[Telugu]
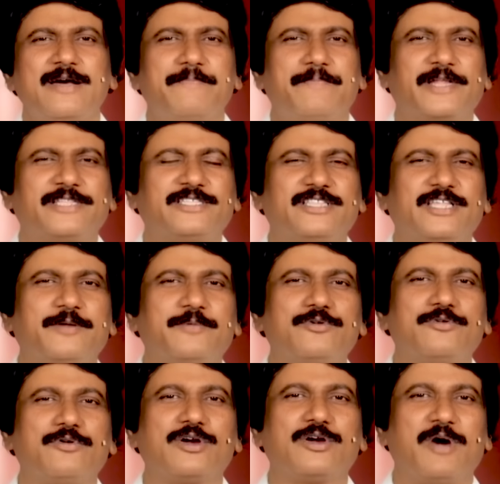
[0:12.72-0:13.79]
ప్రతిదినము
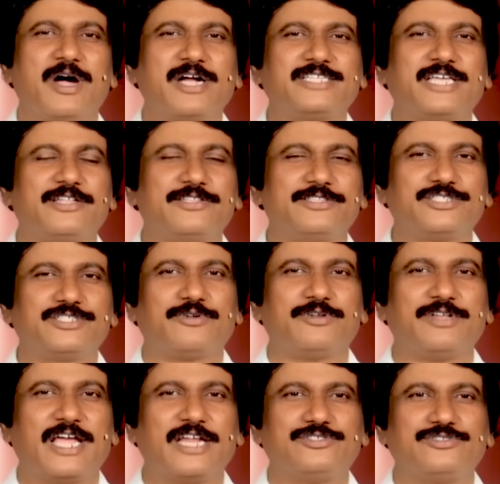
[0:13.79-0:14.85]
ఒక వాగ్దానం తీసుకొని
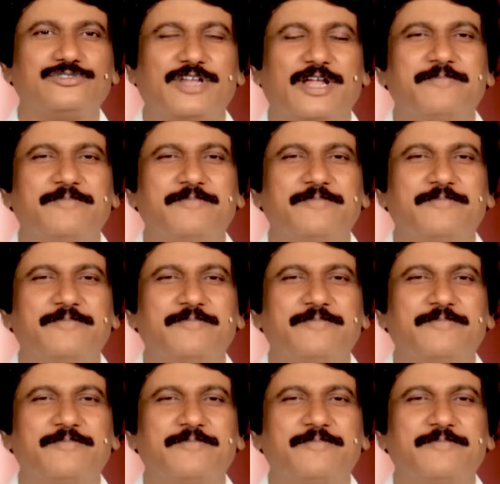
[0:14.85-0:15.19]
ధ్యానిస్తున్నాం